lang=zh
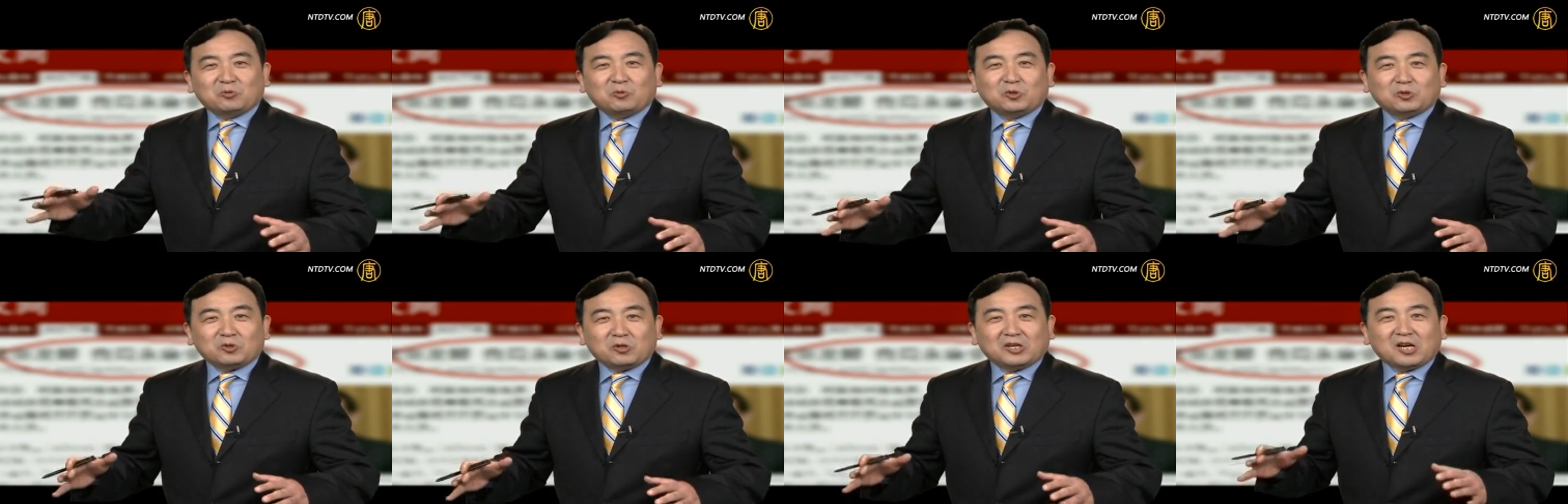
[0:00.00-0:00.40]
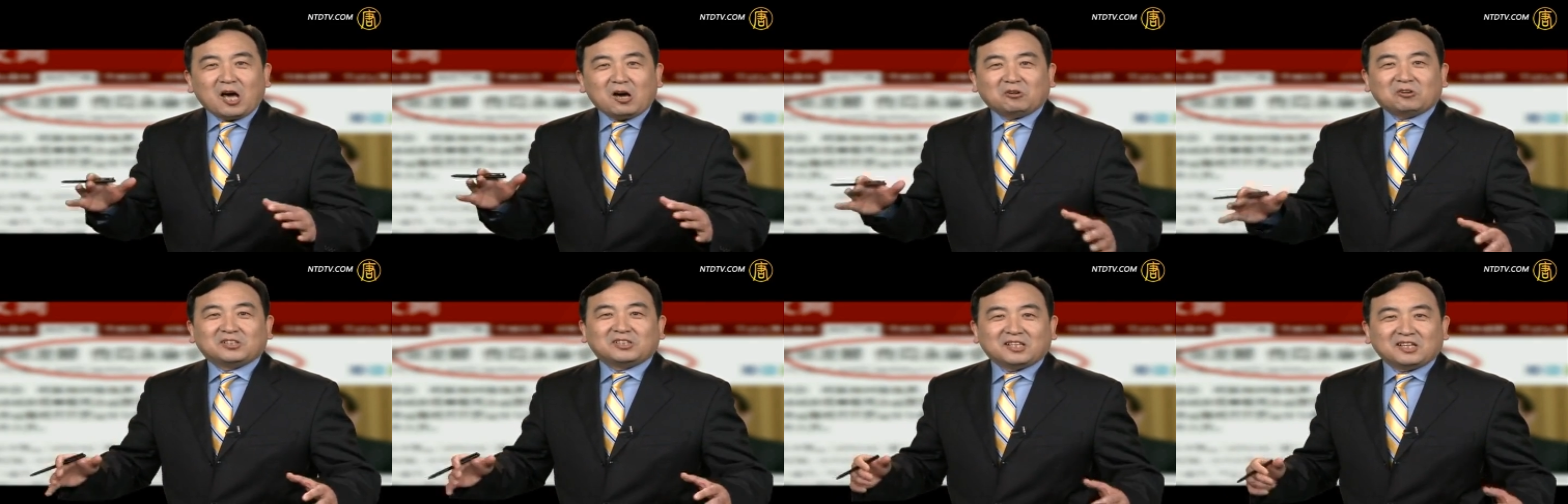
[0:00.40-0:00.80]
我说落
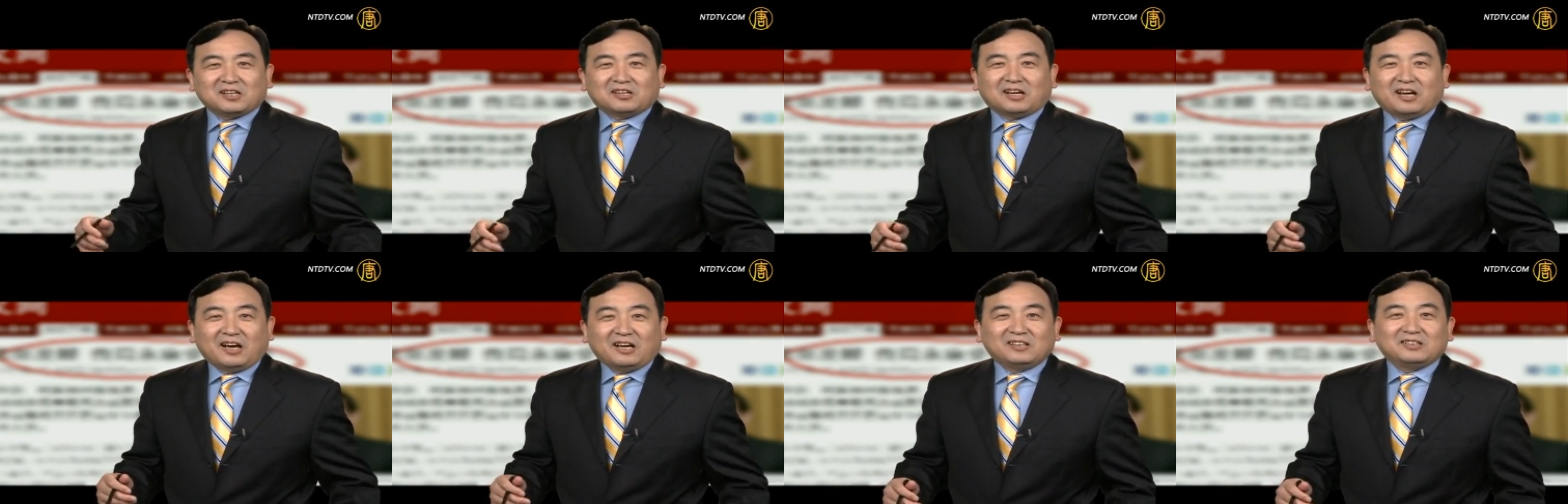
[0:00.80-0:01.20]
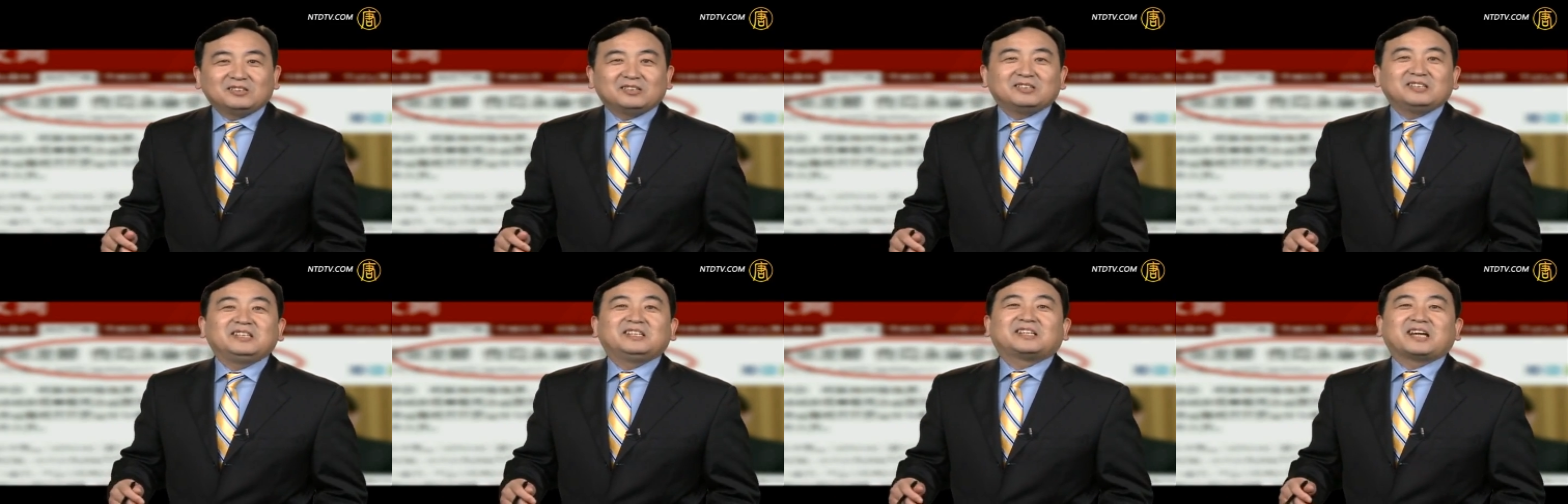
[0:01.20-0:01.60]
了听了
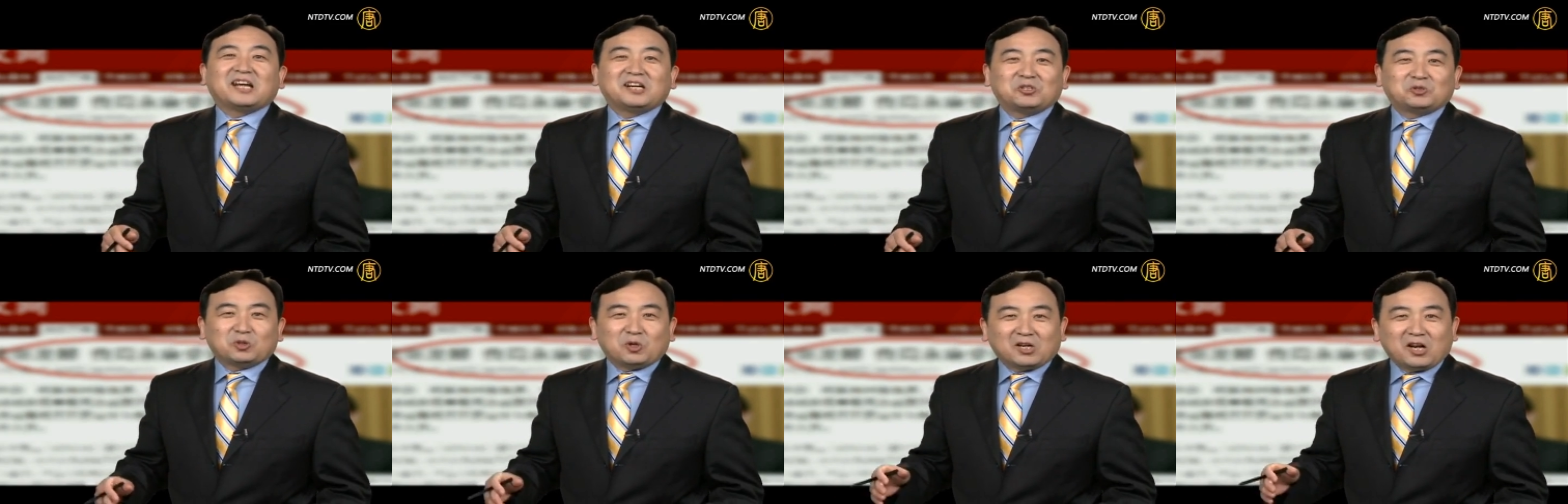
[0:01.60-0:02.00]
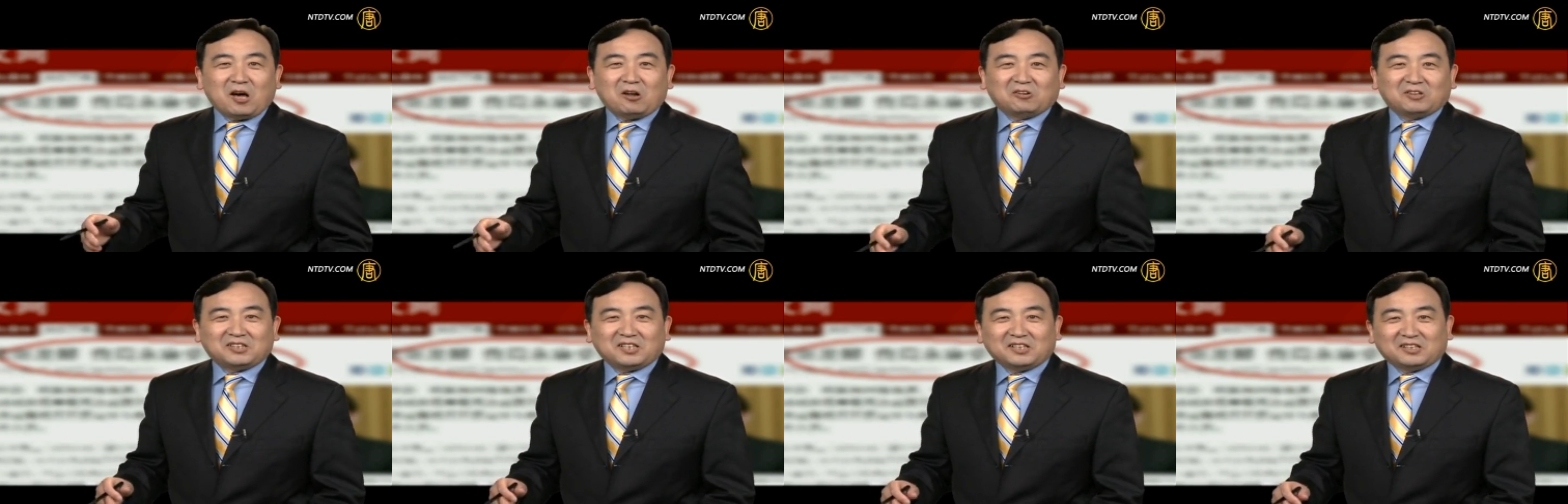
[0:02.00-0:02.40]
一开始说落
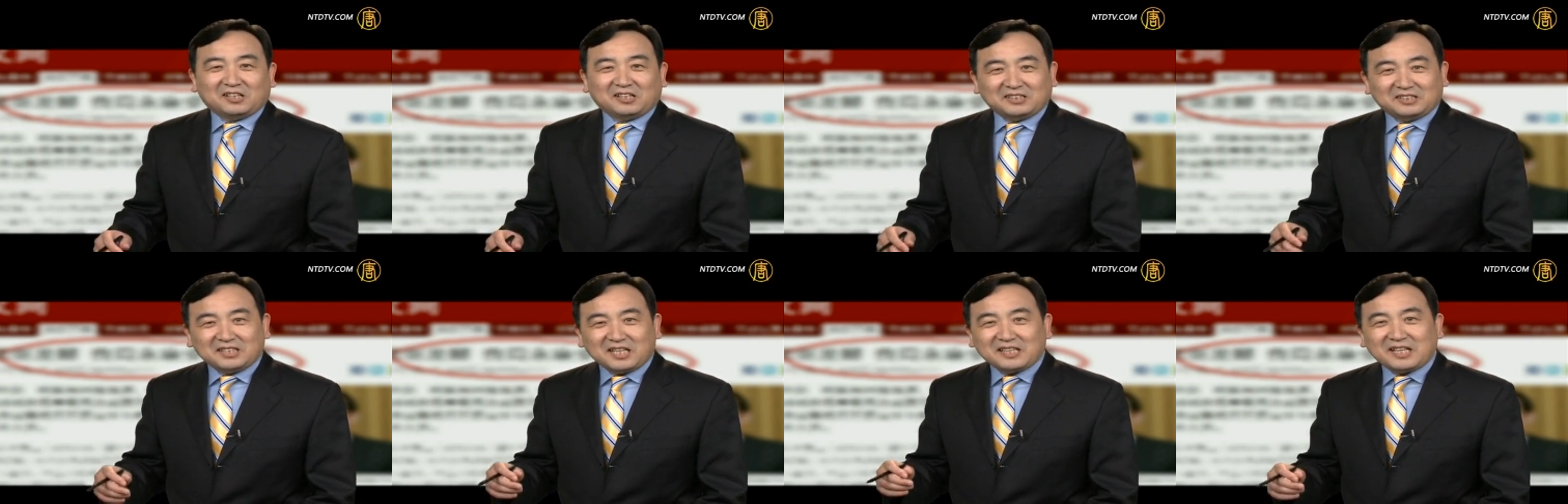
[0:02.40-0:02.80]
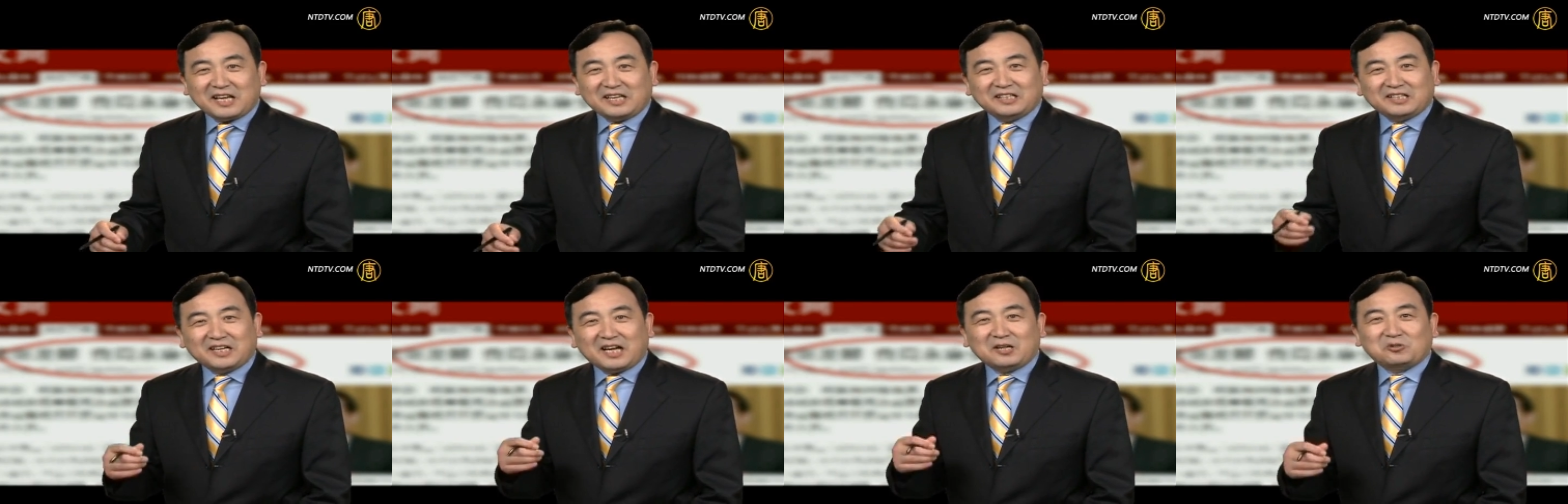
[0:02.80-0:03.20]
了听了，现在
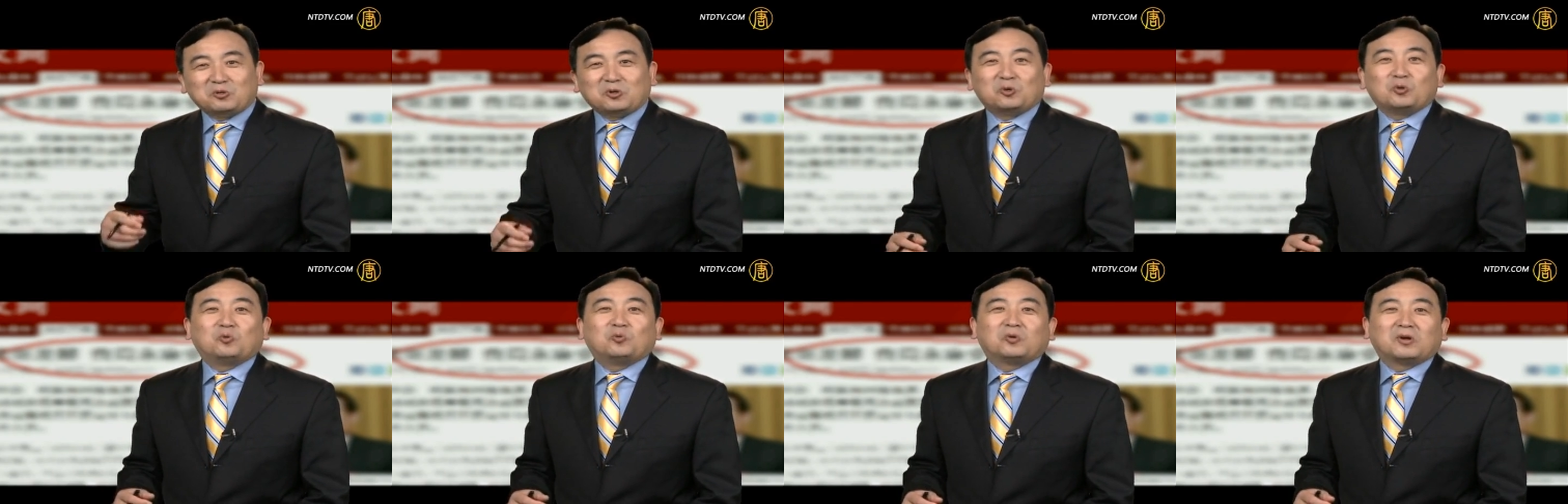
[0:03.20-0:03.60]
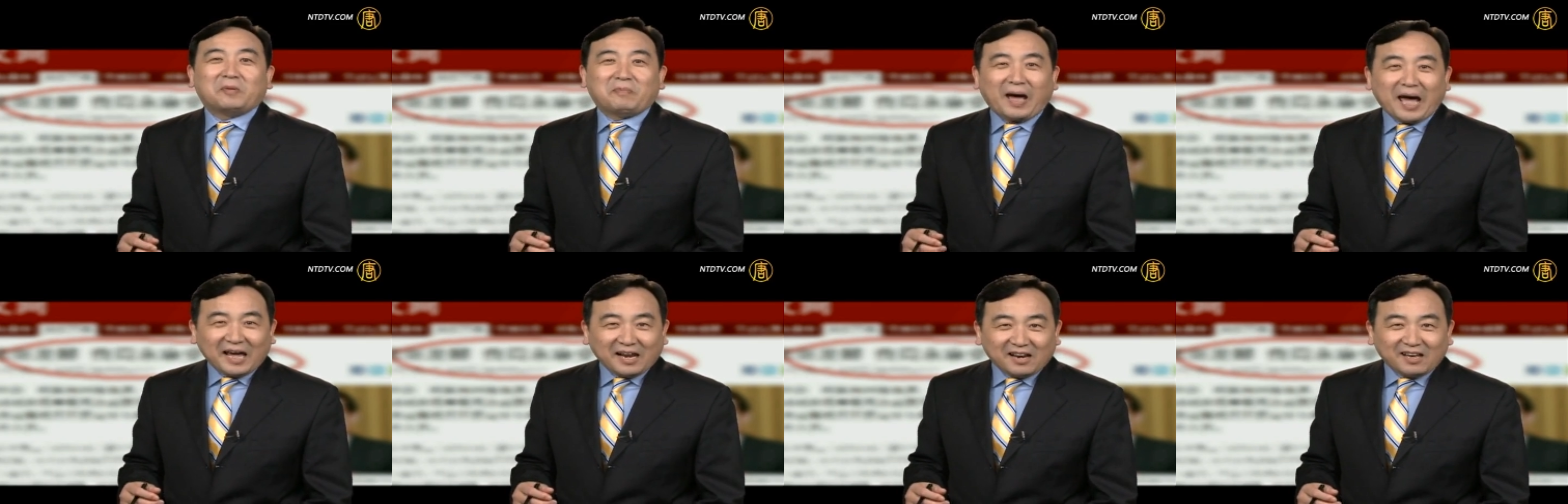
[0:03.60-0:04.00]
应该说胡了
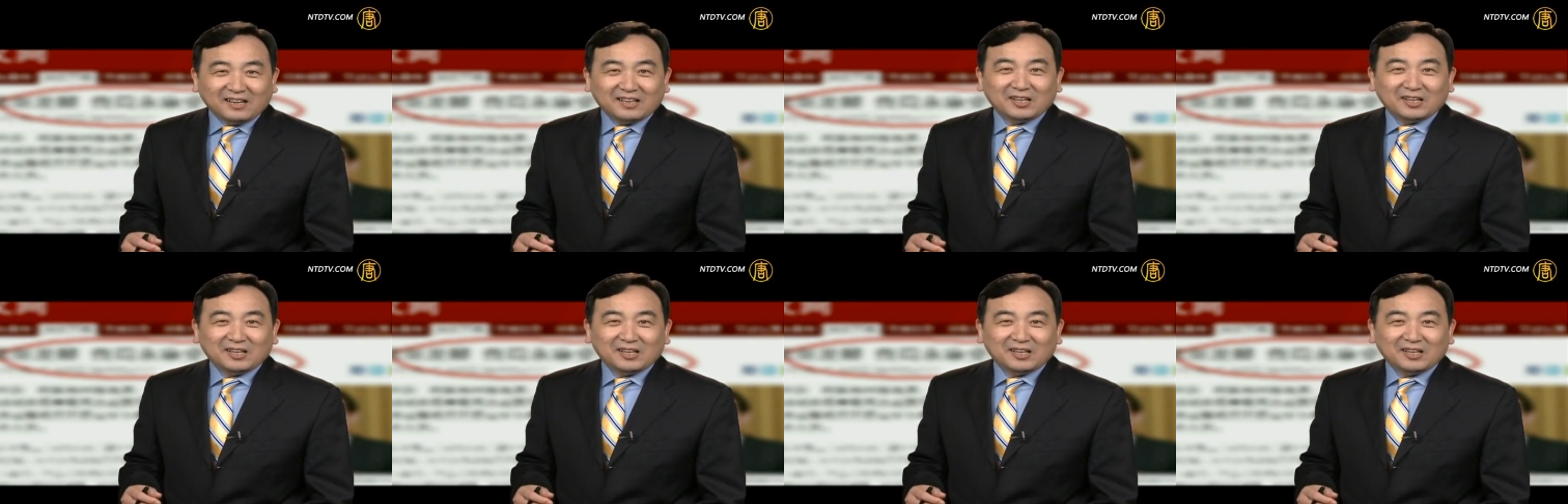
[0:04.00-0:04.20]
牌了。